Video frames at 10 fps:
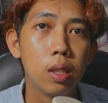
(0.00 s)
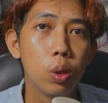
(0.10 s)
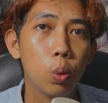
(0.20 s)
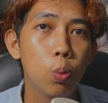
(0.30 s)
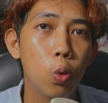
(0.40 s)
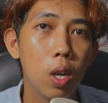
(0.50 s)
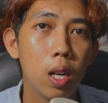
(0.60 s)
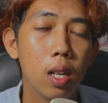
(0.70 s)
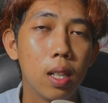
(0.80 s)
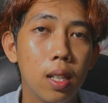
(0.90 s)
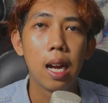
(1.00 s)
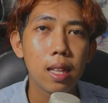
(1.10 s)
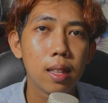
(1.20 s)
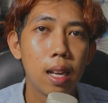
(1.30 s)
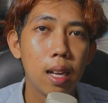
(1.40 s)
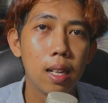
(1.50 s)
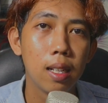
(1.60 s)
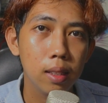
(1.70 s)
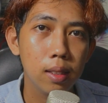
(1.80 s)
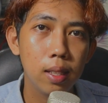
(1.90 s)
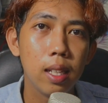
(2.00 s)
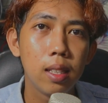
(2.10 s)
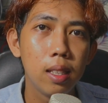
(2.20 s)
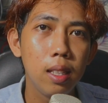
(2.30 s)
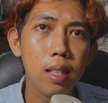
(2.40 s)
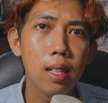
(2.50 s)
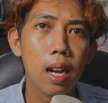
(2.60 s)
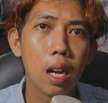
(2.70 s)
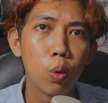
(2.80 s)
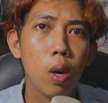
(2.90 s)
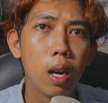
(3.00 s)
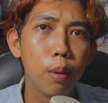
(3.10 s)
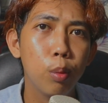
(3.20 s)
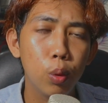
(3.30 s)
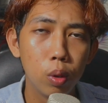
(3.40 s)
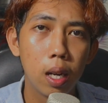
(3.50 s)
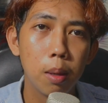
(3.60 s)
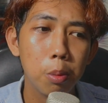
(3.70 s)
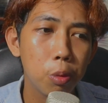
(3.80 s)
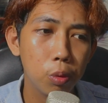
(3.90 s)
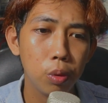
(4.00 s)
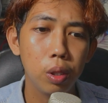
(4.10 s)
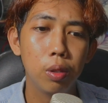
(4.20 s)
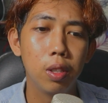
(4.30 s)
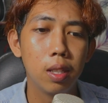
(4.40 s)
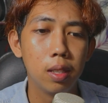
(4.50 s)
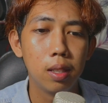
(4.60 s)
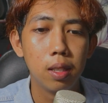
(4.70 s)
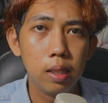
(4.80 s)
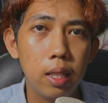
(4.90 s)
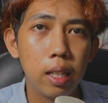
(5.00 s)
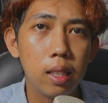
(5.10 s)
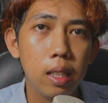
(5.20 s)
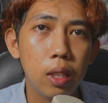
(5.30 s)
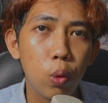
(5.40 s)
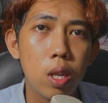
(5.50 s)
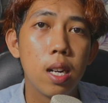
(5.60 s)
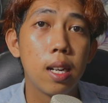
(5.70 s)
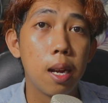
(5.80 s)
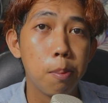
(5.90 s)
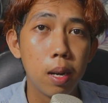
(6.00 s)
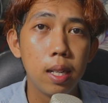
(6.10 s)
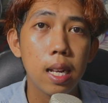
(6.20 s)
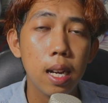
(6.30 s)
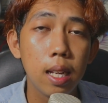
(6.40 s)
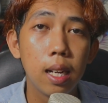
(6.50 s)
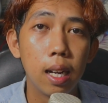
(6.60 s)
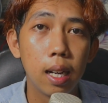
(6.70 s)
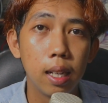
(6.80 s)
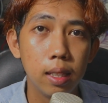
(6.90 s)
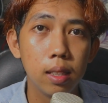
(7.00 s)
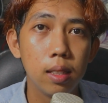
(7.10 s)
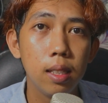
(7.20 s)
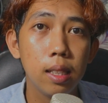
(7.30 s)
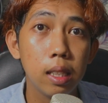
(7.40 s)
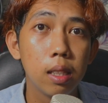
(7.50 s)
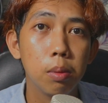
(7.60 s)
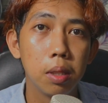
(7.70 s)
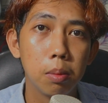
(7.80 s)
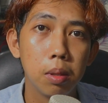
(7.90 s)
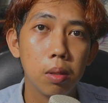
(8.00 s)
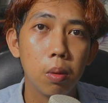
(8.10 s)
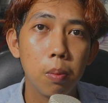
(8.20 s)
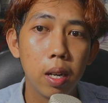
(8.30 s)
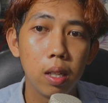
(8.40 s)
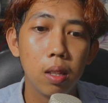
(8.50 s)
sebuah kata Zeki aku akan bunuh kamu gitu kan Zeki itu adalah nama dari kakaknya si Nick teman-teman Oh my